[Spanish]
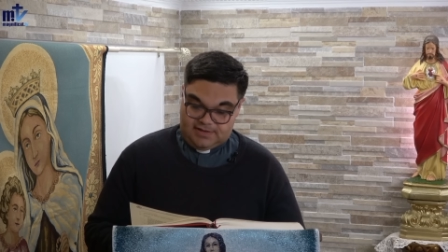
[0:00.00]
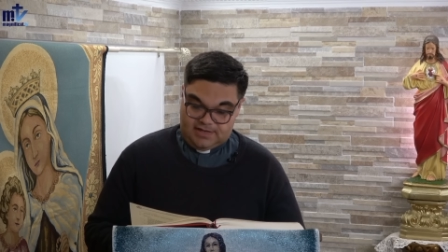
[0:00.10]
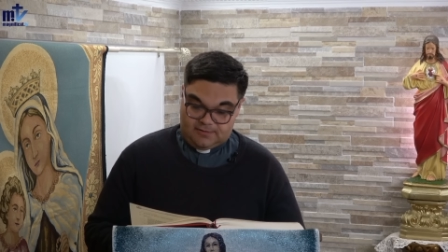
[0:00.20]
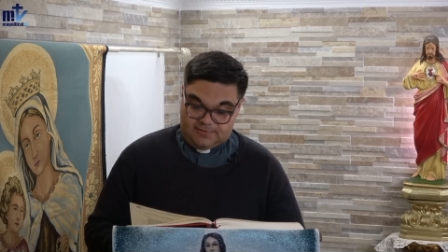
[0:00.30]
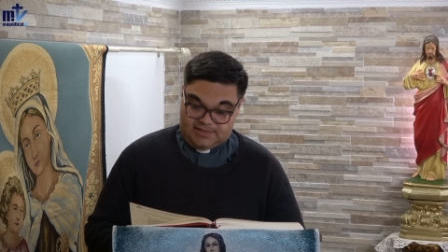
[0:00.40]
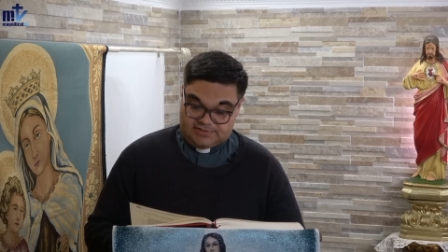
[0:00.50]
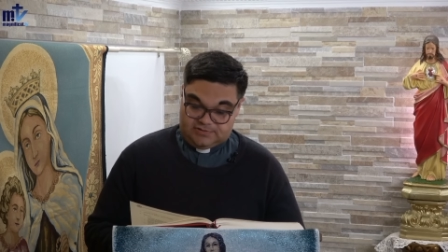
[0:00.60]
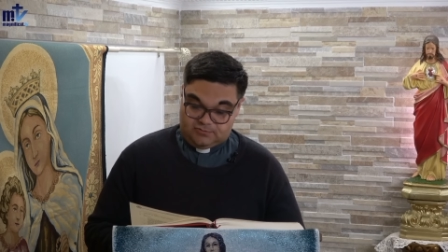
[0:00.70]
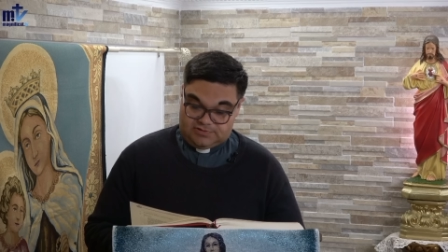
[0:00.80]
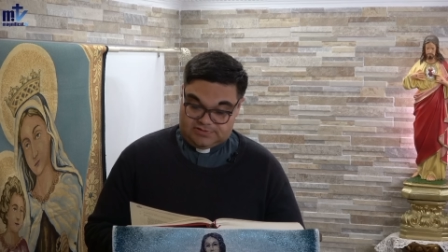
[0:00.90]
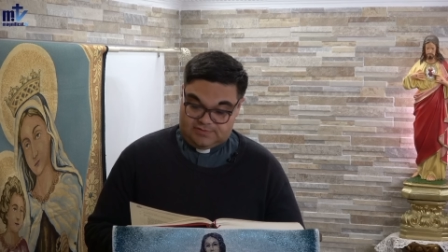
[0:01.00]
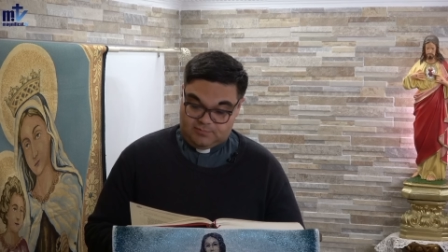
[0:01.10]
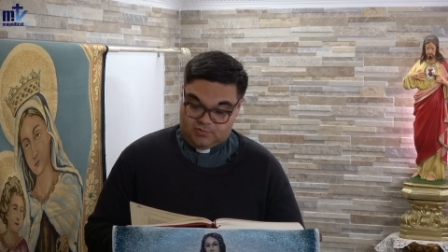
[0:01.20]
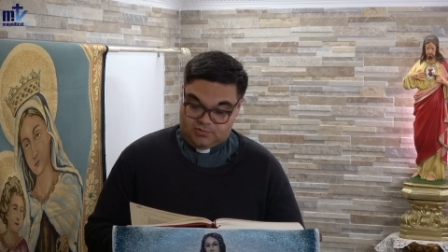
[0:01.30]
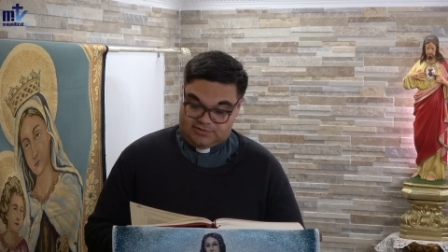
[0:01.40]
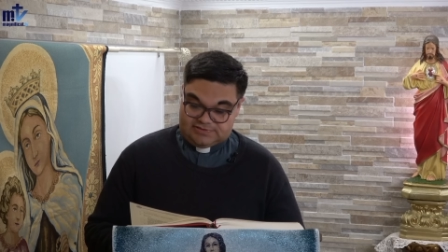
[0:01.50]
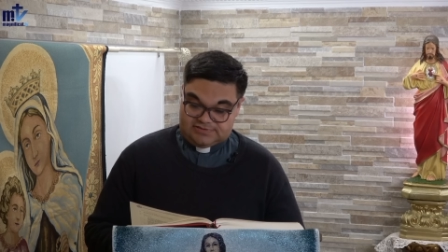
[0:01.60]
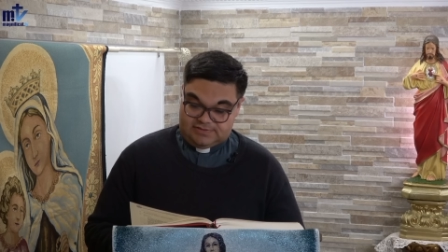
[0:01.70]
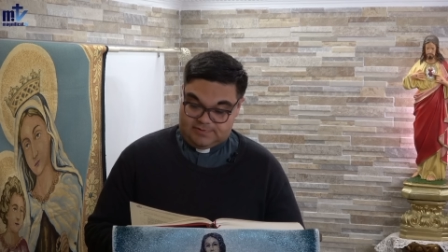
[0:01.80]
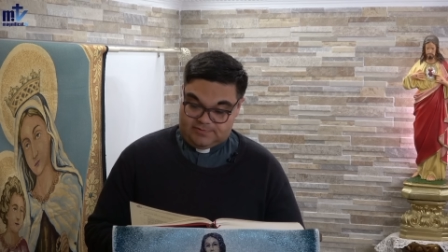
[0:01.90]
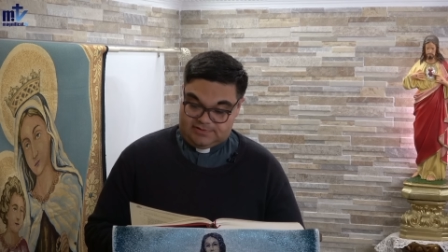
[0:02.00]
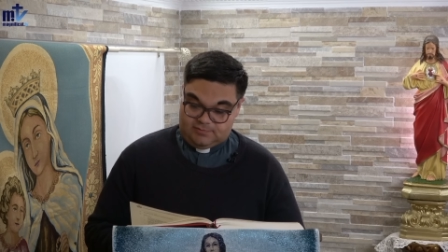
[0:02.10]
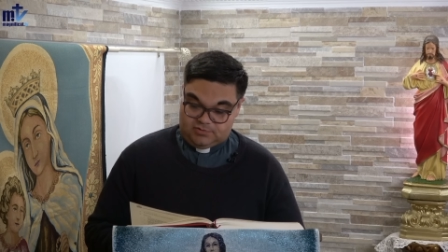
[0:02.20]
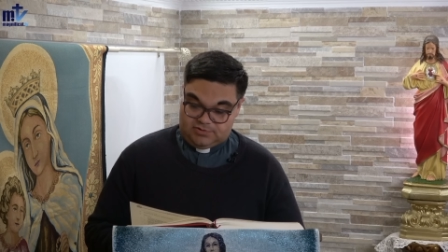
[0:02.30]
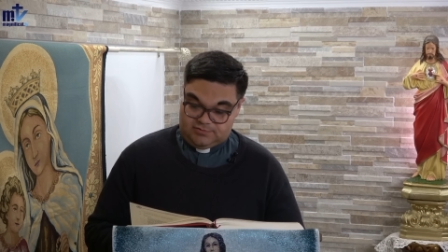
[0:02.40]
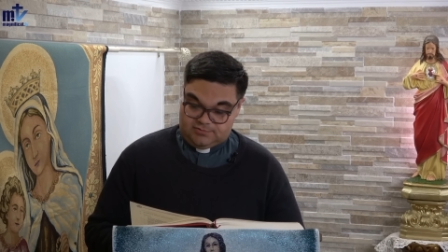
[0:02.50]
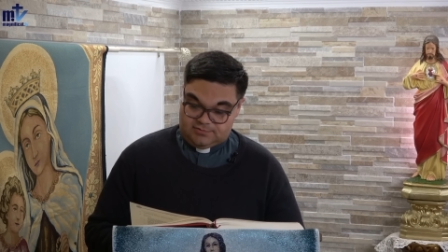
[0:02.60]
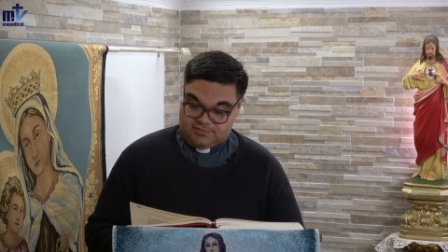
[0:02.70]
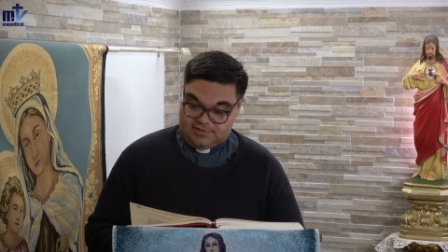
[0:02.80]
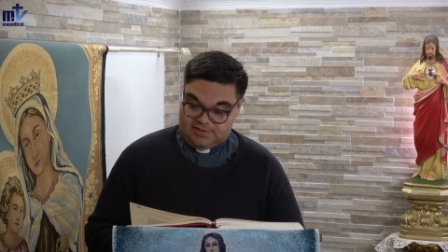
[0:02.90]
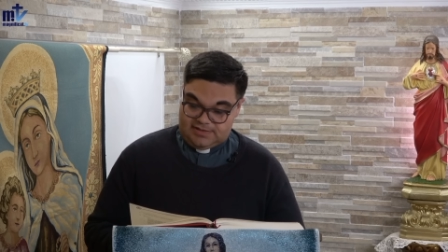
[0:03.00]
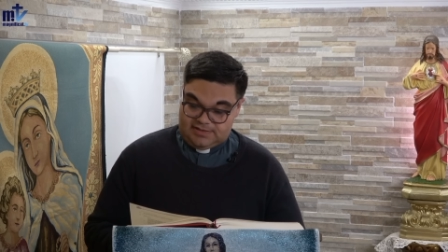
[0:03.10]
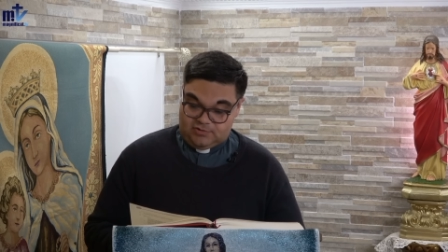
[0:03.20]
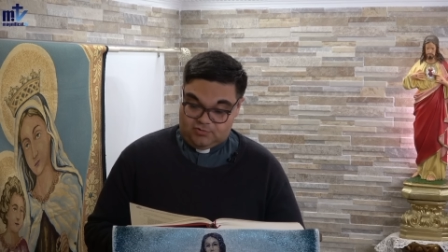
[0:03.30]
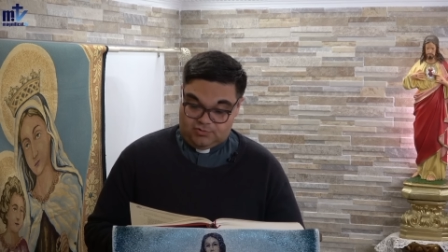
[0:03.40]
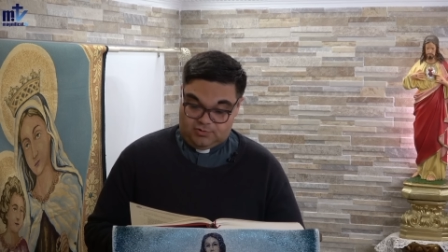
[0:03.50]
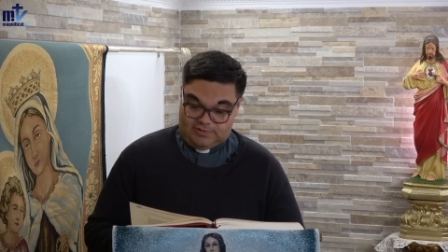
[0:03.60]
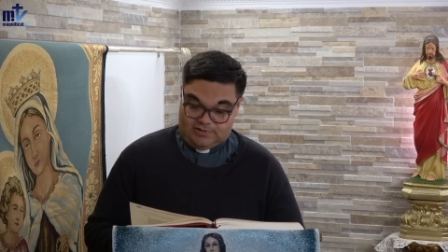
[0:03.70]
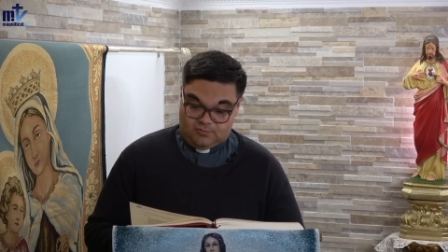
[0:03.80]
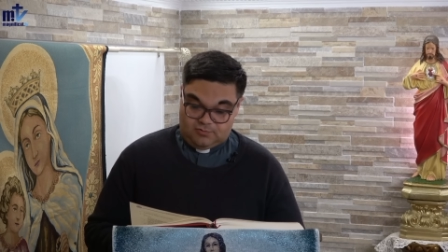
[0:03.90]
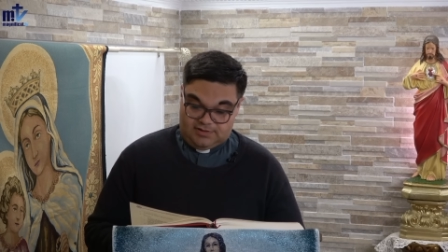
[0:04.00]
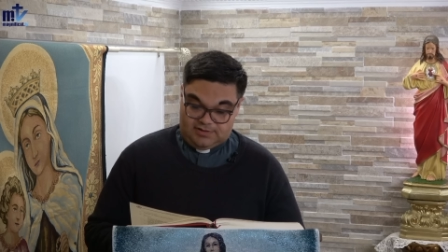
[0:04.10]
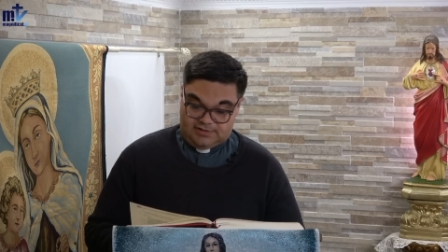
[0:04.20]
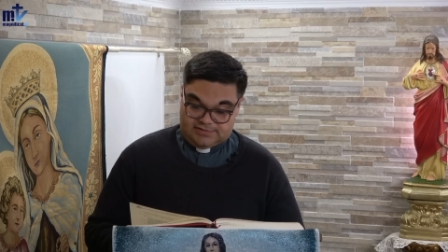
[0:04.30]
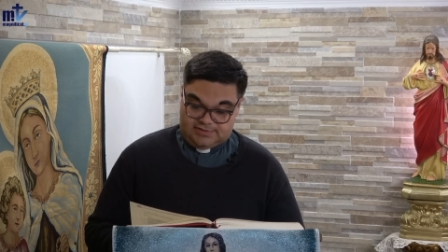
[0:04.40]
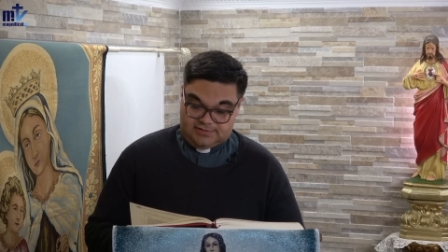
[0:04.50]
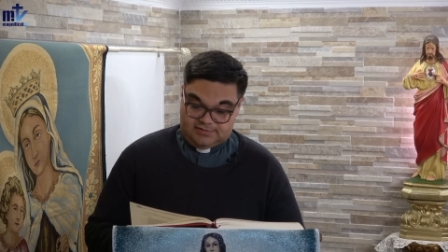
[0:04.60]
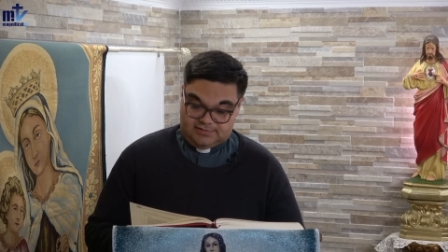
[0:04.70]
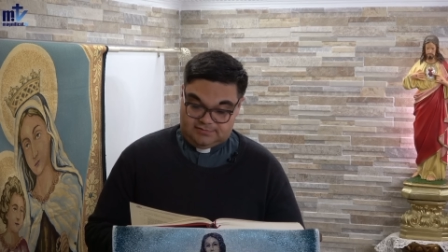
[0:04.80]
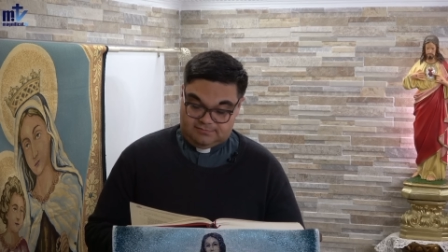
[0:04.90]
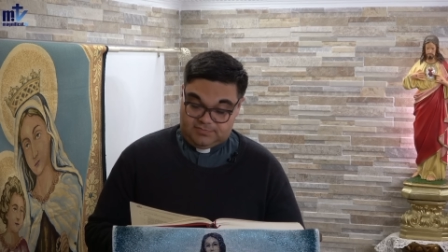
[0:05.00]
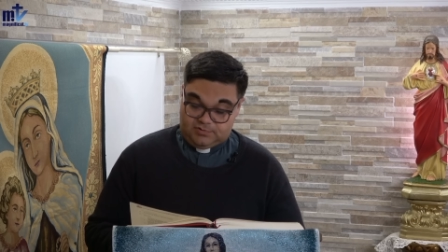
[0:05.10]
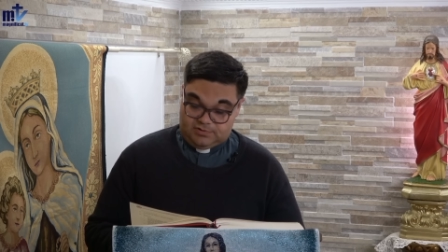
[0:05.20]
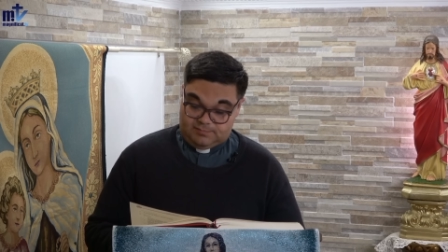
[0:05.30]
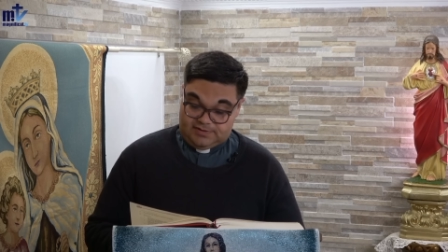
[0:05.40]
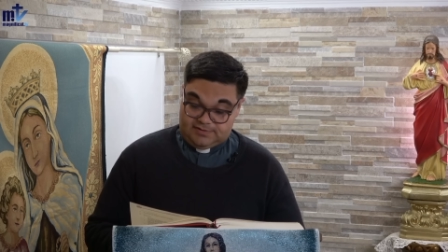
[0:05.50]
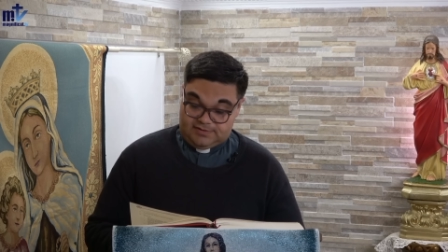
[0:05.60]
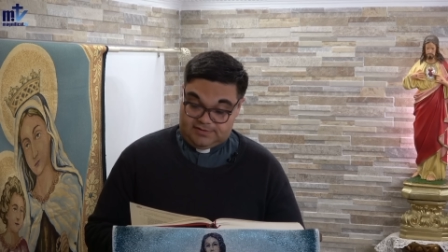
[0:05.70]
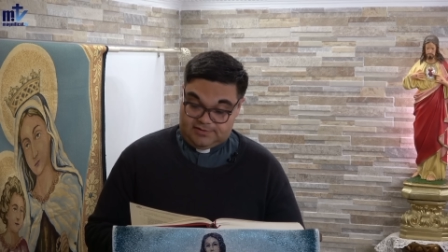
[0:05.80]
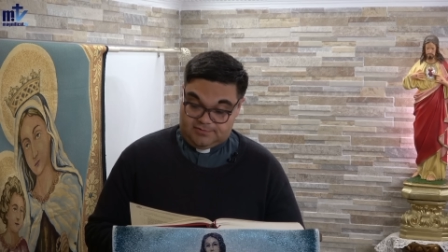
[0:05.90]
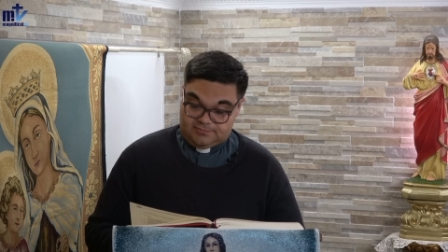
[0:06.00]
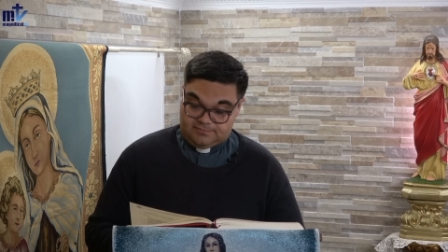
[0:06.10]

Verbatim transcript: Había allí un discípulo que se llamaba Timoteo, hijo de una judía creyente, pero de padre griego.